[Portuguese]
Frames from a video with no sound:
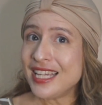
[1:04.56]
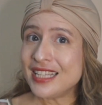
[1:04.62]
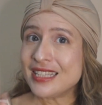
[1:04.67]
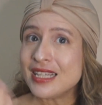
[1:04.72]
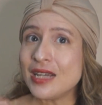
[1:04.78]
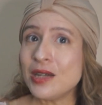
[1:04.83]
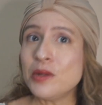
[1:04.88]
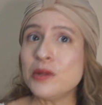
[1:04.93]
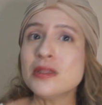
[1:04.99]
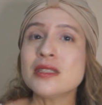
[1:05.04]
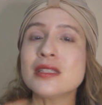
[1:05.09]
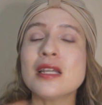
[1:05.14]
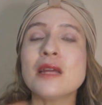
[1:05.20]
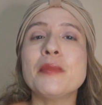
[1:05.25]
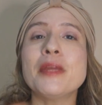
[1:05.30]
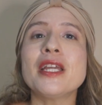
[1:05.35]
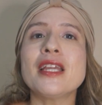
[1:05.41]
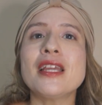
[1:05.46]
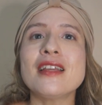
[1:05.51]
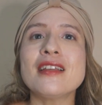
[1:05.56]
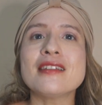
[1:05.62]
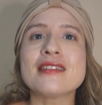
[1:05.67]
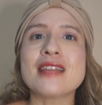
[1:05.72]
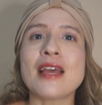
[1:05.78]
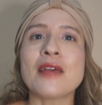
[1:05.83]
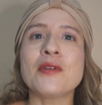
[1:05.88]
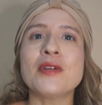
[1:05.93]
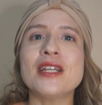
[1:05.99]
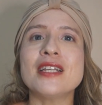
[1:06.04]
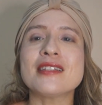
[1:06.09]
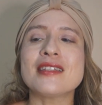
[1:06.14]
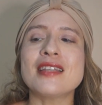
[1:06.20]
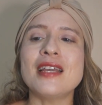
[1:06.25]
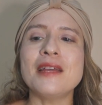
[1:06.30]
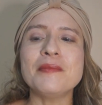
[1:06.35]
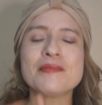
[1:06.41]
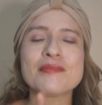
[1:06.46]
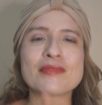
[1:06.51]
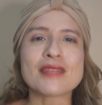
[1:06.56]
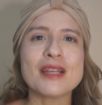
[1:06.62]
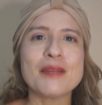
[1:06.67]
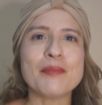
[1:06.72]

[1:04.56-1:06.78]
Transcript: Então, também quem quiser conhecer,